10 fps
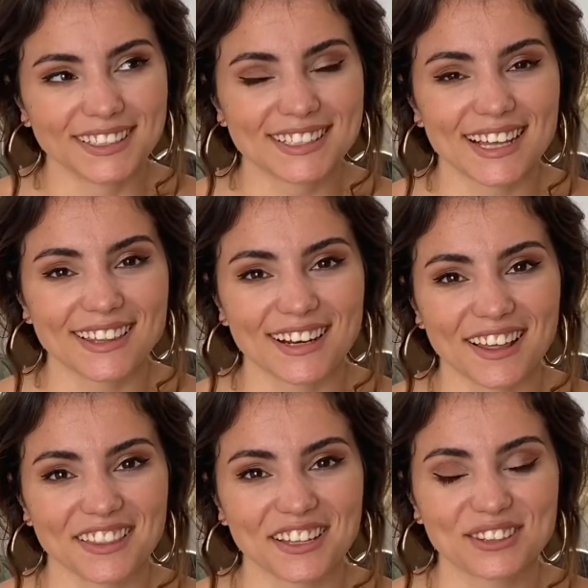Zaten
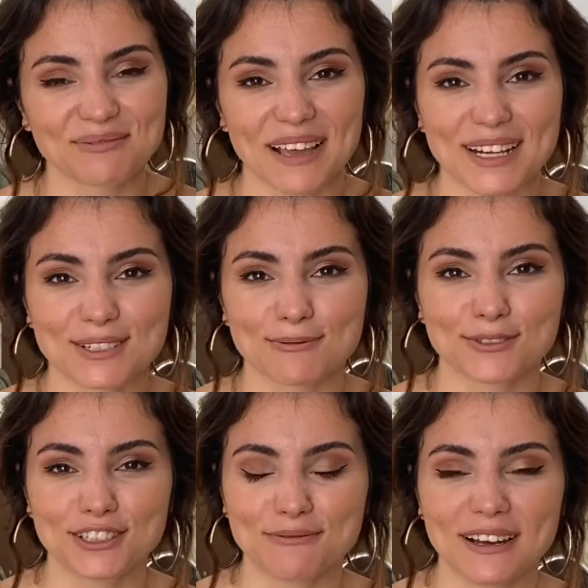anlattım gerçi
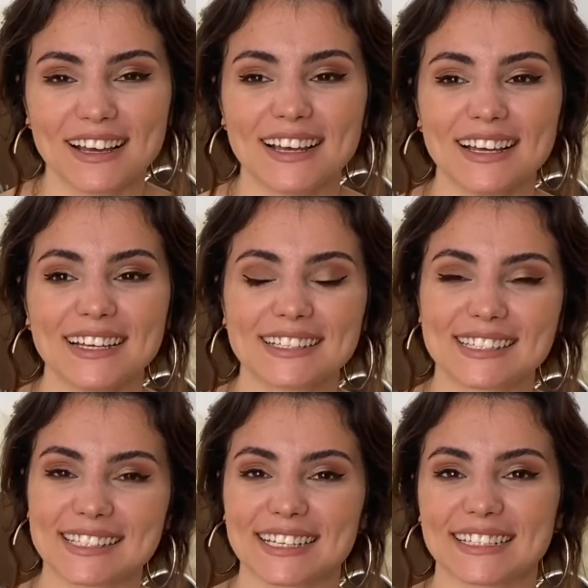burada ama
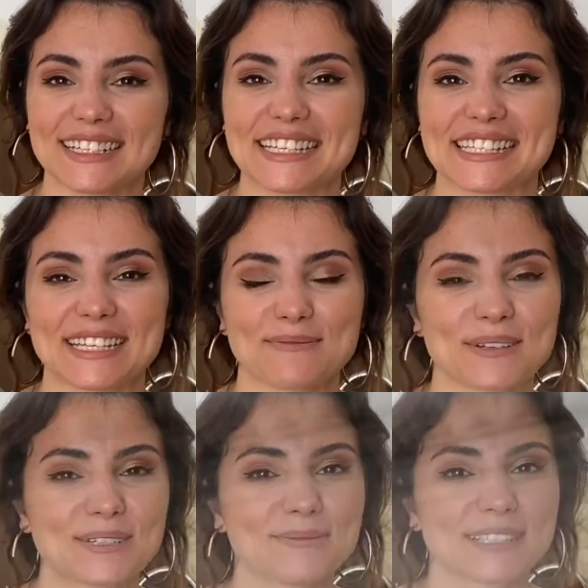siz gene de izleyin
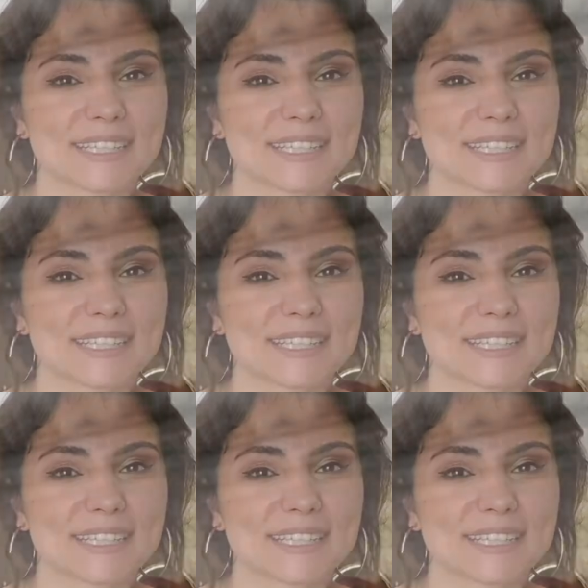bakalım nasıl